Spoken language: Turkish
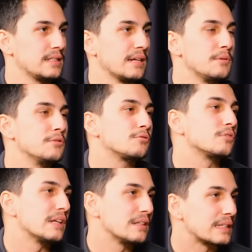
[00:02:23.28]
şey. Biliyorsun
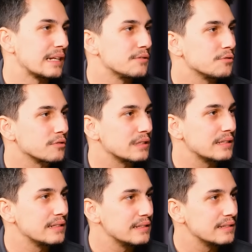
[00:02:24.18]
yani televizyonda
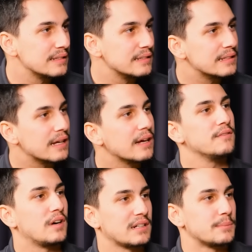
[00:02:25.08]
tanındığında
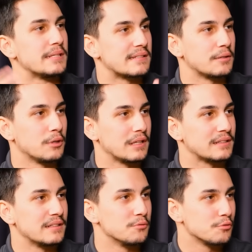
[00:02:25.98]
farklı bir insan olarak
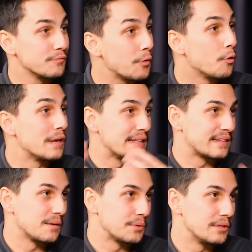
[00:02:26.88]
tanınıyorsun ve öyle
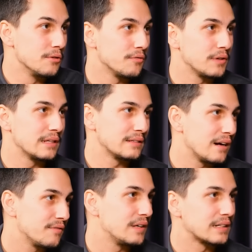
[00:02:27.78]
hitap ediliyor falan.
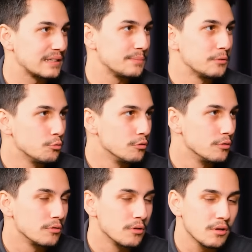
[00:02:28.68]
Daha farklı bir
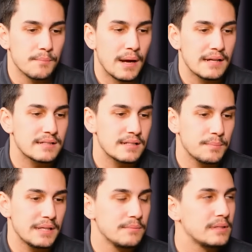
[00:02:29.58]
ünlülük o. Bence
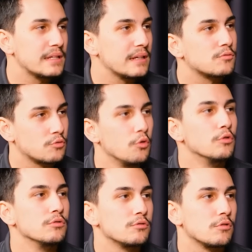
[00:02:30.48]
benimki
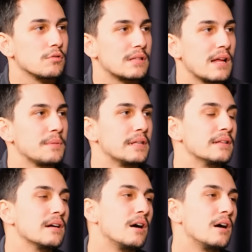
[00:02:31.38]
çoğunluğu sosyal medya